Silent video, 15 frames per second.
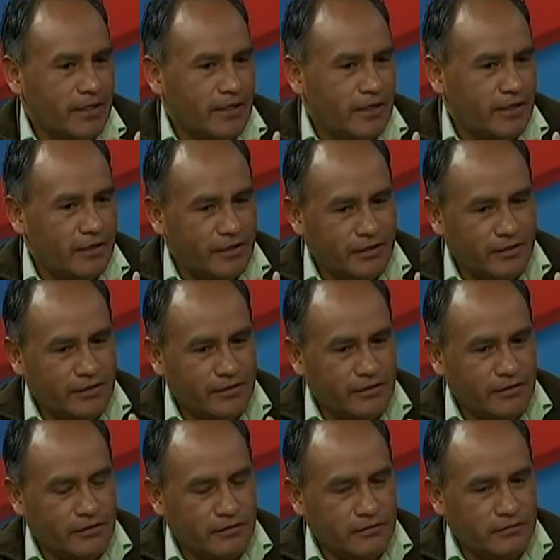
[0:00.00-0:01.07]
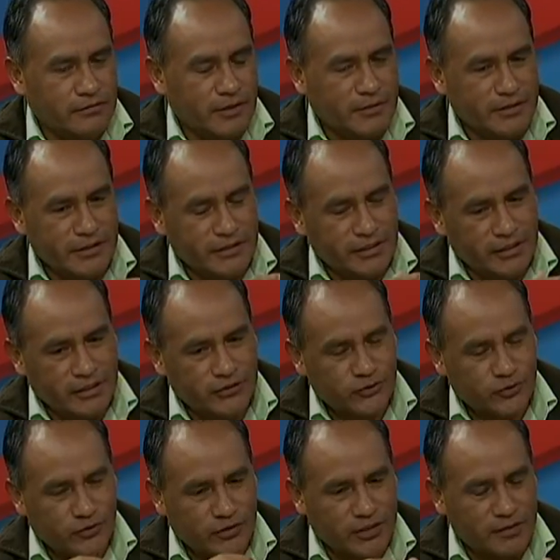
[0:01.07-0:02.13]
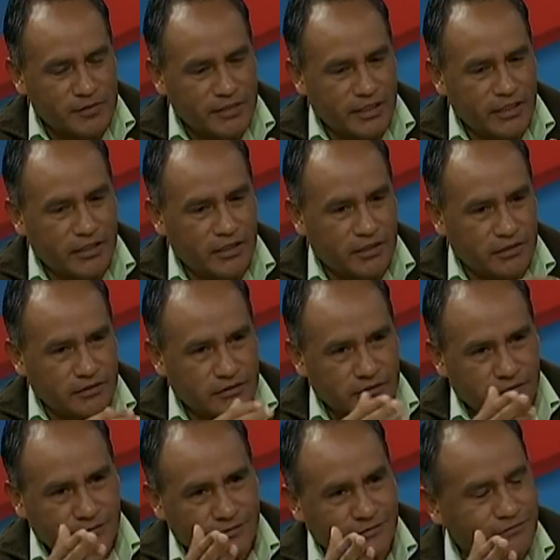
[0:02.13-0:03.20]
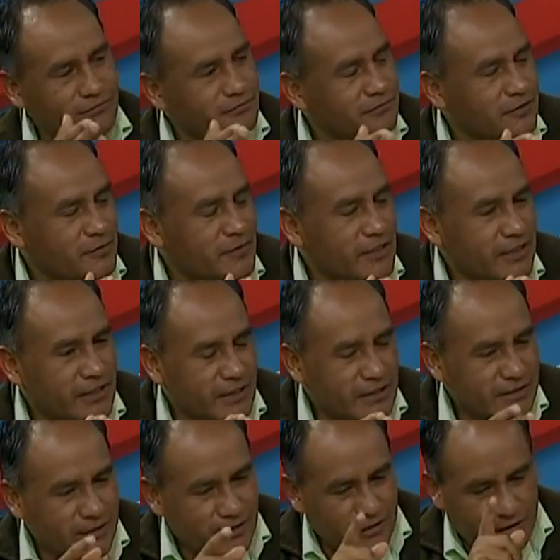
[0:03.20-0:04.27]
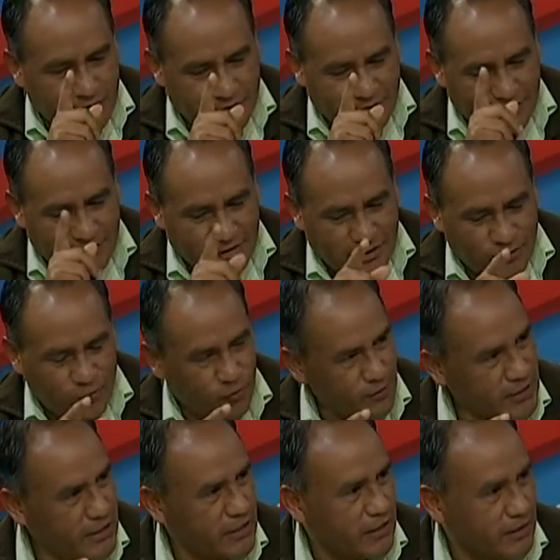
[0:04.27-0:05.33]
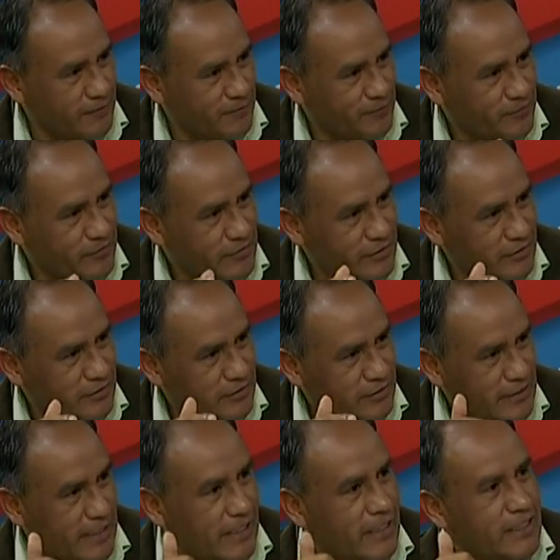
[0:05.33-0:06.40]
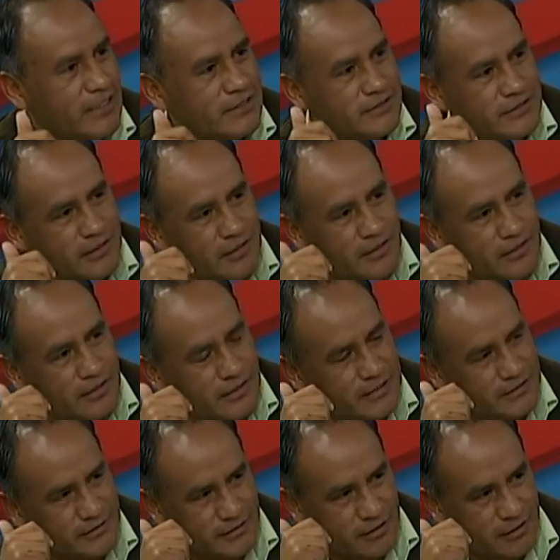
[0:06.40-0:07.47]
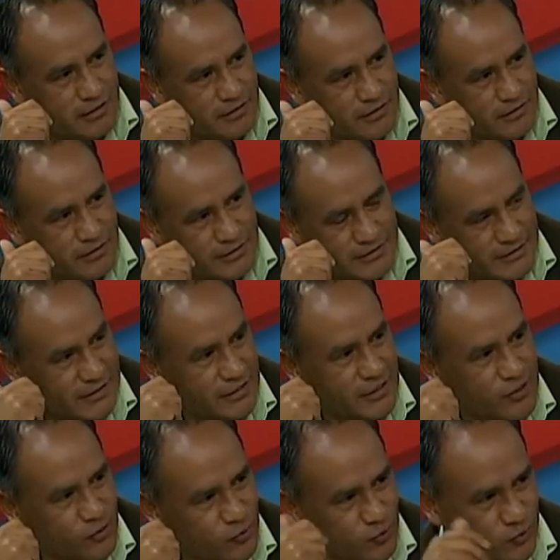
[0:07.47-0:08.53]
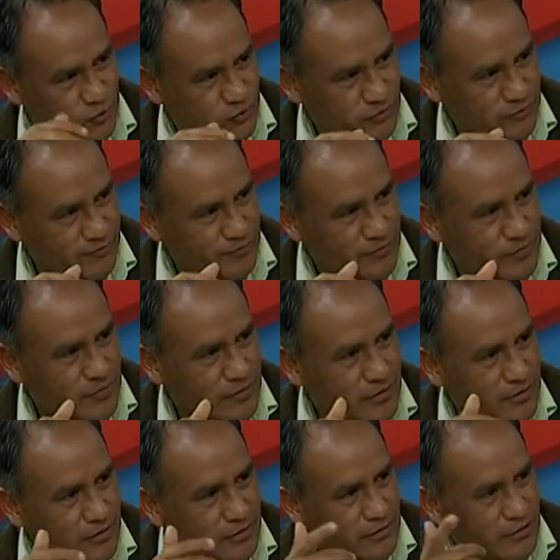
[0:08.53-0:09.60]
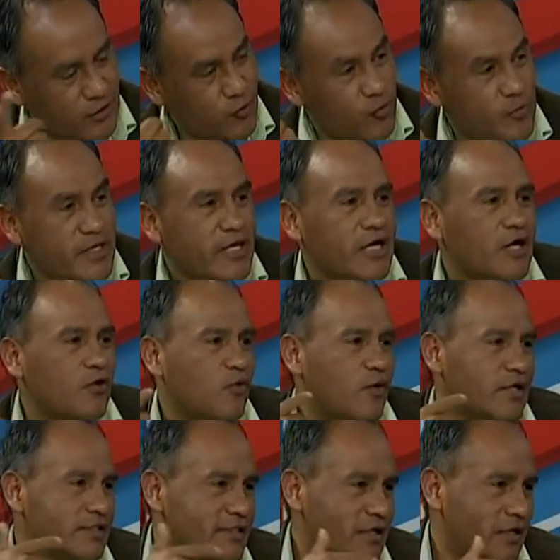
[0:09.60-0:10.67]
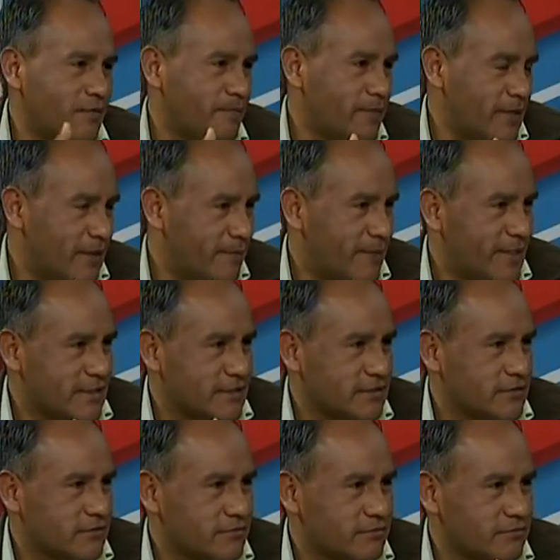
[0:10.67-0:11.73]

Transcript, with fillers: Eh, tema de integración caminera, eh, imagínese de, Cobija llegar hasta, hasta, hasta Santa Cruz, oh. de Cobija o hasta La, Paz,